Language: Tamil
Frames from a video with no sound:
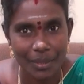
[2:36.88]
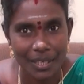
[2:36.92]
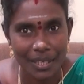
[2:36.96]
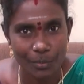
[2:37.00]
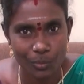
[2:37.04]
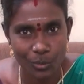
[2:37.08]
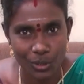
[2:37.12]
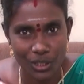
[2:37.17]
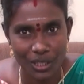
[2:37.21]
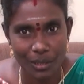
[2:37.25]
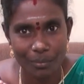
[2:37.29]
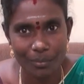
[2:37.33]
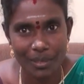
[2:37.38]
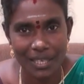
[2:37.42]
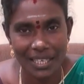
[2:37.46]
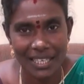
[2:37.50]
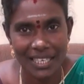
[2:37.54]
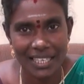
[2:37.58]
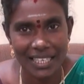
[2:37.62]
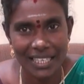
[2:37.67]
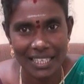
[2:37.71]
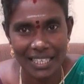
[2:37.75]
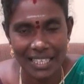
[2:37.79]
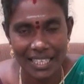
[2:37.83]
மிக
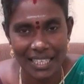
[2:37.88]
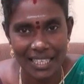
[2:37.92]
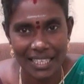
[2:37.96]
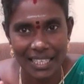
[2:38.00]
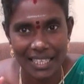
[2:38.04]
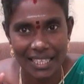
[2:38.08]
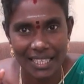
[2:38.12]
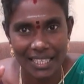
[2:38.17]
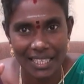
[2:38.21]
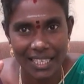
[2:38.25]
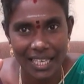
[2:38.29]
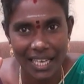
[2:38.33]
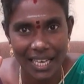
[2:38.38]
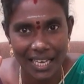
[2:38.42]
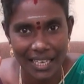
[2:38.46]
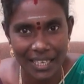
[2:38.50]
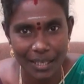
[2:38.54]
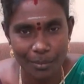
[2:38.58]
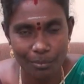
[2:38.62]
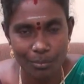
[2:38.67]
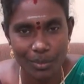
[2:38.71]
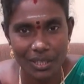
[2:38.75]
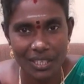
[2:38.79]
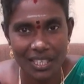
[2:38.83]
முக்கியமாக
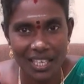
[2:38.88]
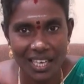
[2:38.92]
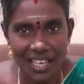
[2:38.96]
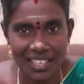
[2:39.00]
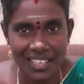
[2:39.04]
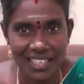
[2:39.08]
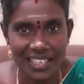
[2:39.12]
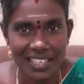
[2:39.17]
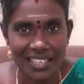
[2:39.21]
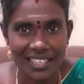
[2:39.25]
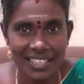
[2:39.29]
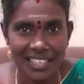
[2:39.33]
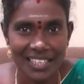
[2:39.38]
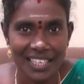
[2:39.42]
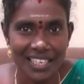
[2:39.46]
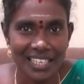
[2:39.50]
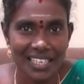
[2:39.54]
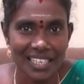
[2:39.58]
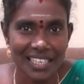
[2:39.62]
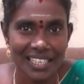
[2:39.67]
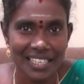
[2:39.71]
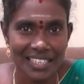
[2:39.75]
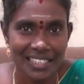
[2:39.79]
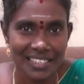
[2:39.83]
ஐம்பது
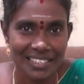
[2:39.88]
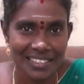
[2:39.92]
ஆண்டுகளுக்கான